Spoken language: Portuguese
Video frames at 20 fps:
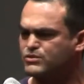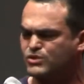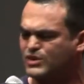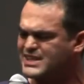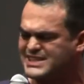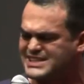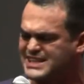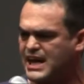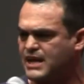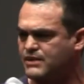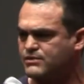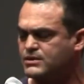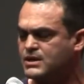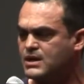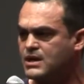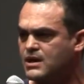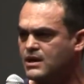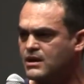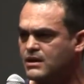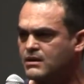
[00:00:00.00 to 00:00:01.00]
Estou cansado.
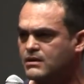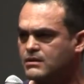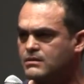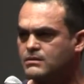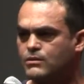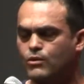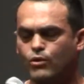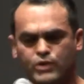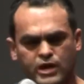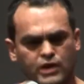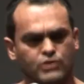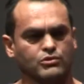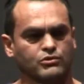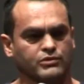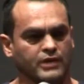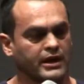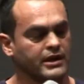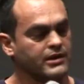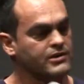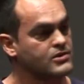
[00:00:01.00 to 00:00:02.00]
O que é que tu
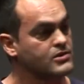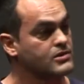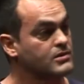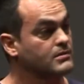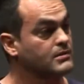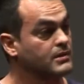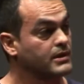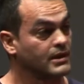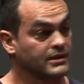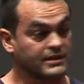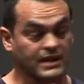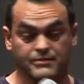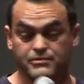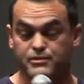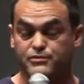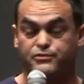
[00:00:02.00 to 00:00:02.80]
tens? Ele estava